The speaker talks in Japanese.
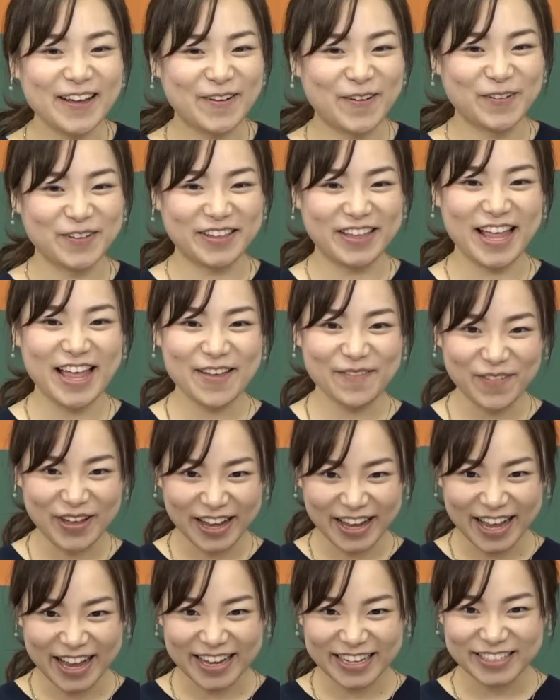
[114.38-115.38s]
構テーマ
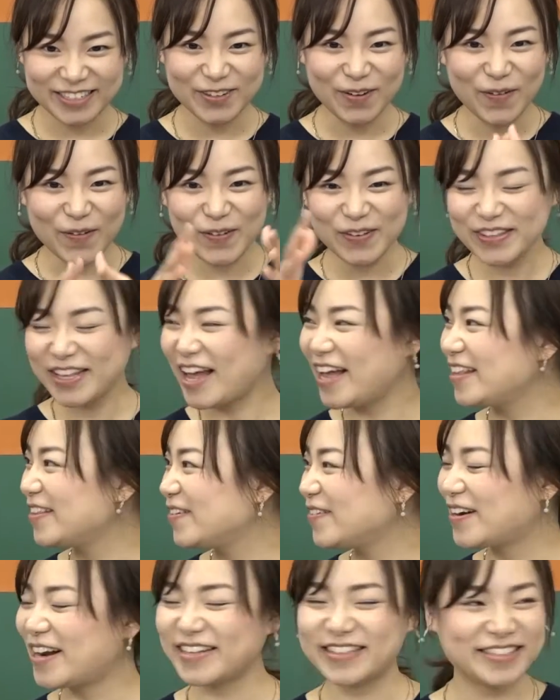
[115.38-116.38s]
が湘南
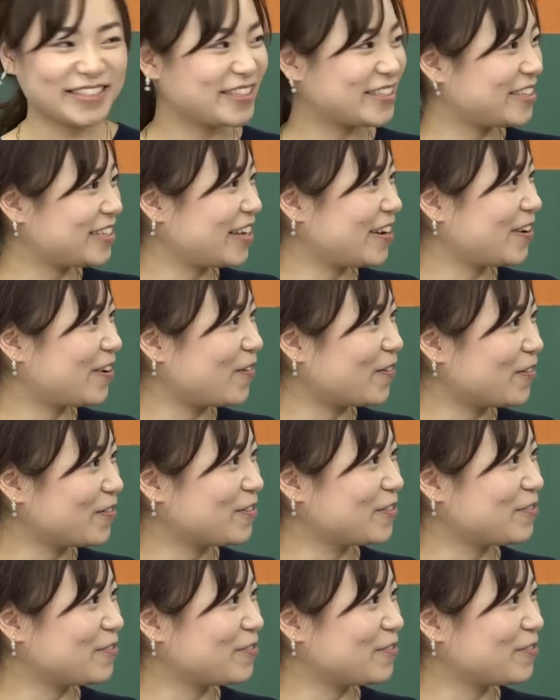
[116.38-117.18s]
の夏ってこう、はい、